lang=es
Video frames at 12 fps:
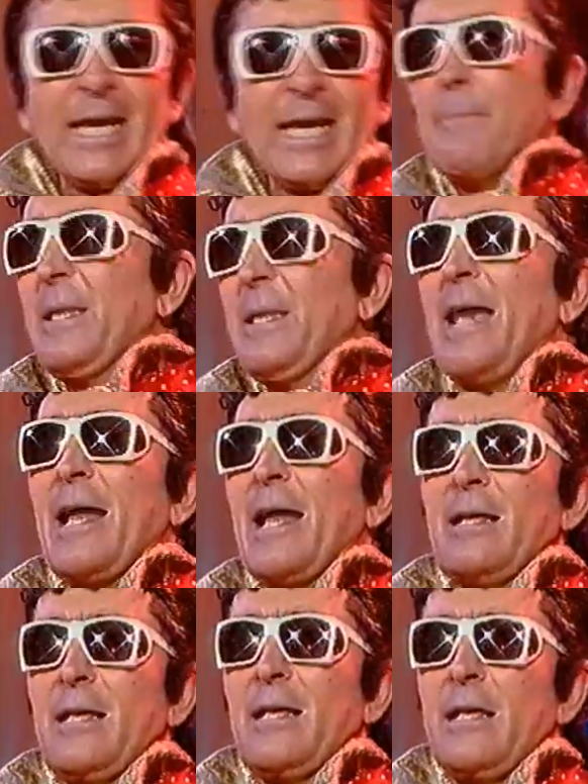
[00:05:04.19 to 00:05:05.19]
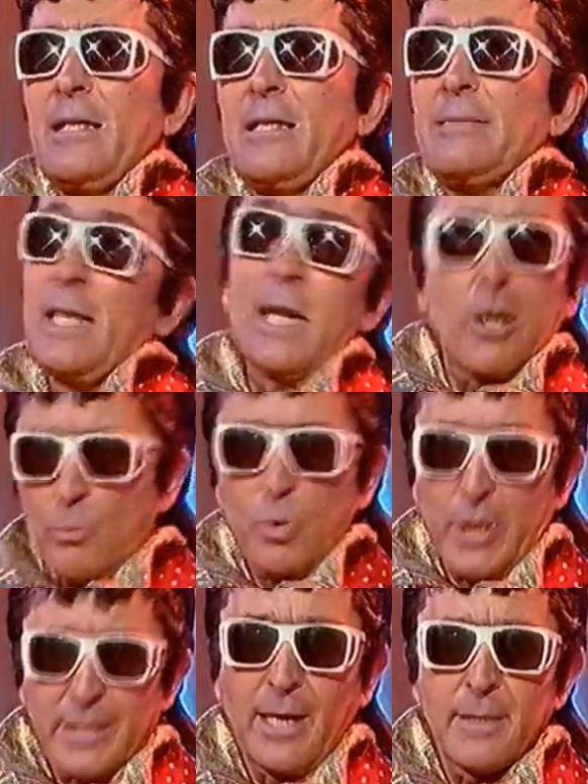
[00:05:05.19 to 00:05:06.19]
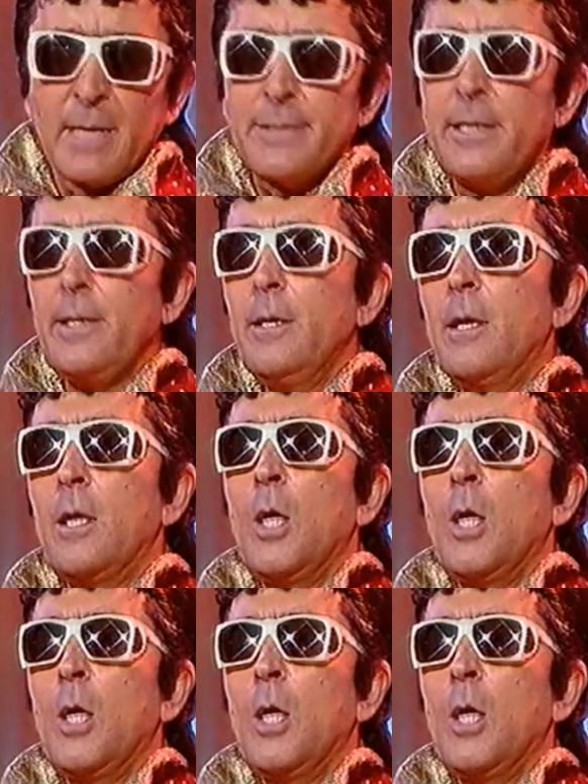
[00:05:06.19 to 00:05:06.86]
capital de la Comunidad de Madrid,